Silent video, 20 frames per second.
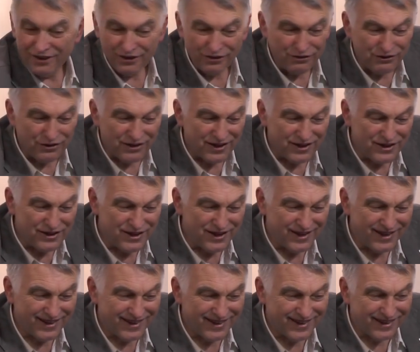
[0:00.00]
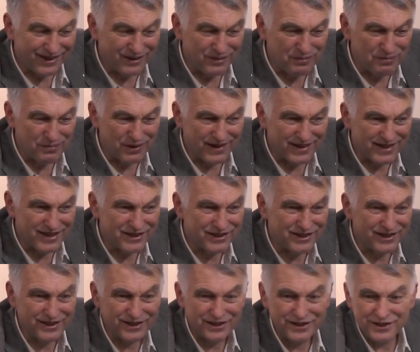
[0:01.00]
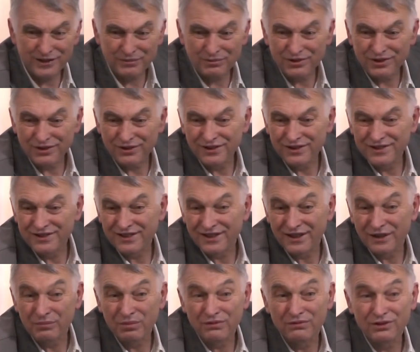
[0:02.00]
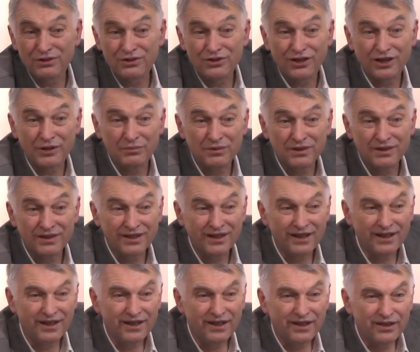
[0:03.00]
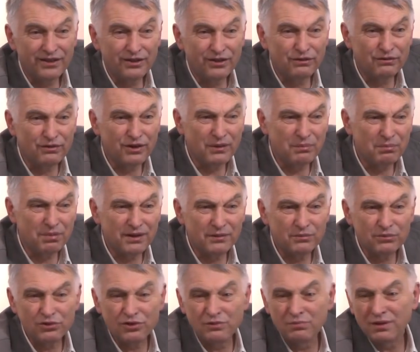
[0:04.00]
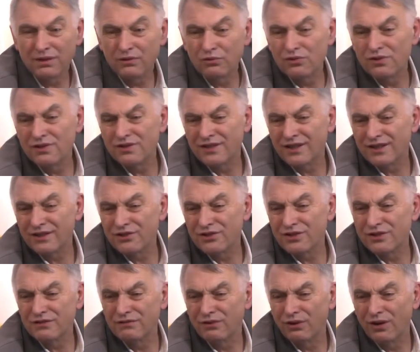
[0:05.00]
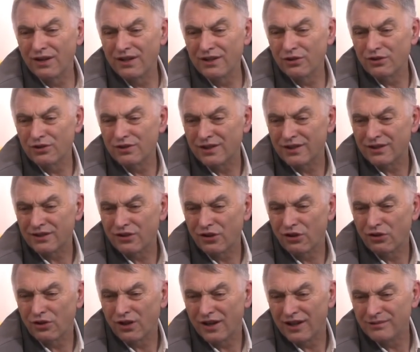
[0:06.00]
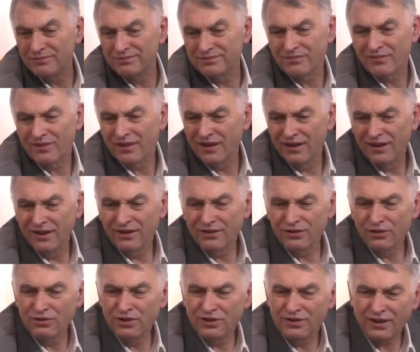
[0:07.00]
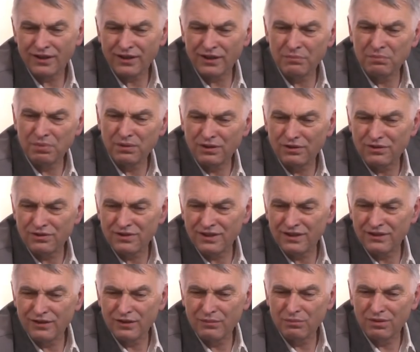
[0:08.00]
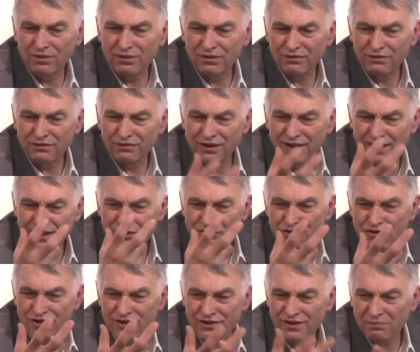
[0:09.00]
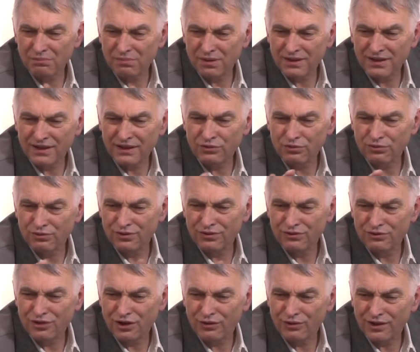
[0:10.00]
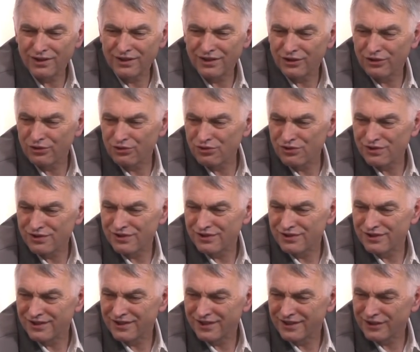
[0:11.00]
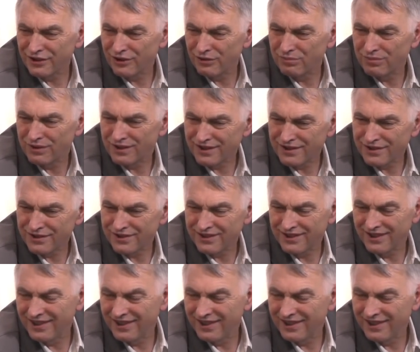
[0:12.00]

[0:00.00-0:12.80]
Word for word: Wtedy pani recepcjonistka powiedziała mi, no wie pan, musi pan uzyskać zezwolenie od rektora. To nie takie proste, no bo flash z aparatu to działa niekorzystnie na te mhm. obrazy.